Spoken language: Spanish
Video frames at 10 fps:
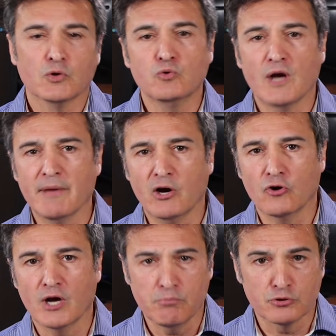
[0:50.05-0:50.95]
una
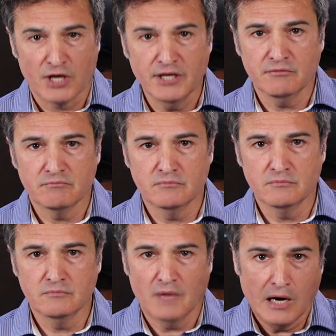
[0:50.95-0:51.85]
mejora, pues hay
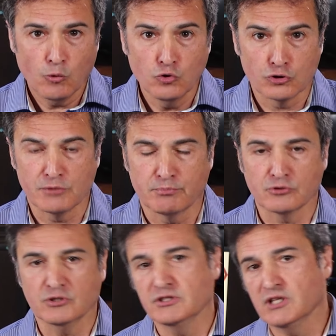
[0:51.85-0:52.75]
mm, algunos
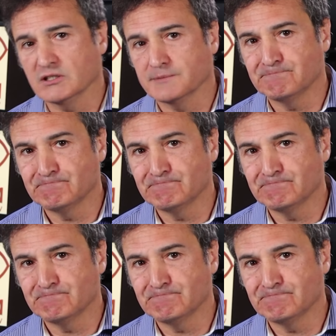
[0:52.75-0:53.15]
deportistas.